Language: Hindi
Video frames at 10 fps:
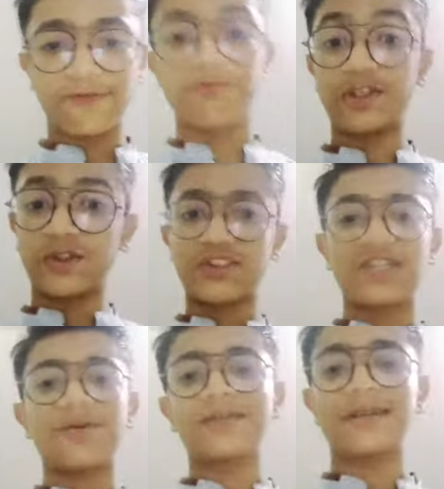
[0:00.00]
फिर उसके
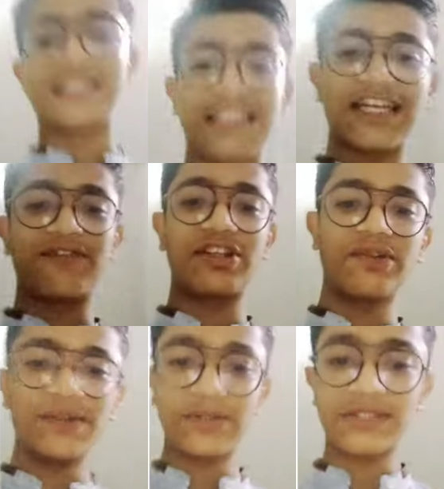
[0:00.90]
बाद माइनक्राफ्ट की
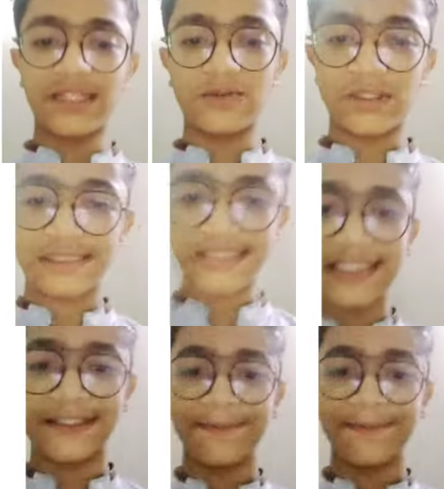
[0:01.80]
वीडियो डालूँगा सही है ना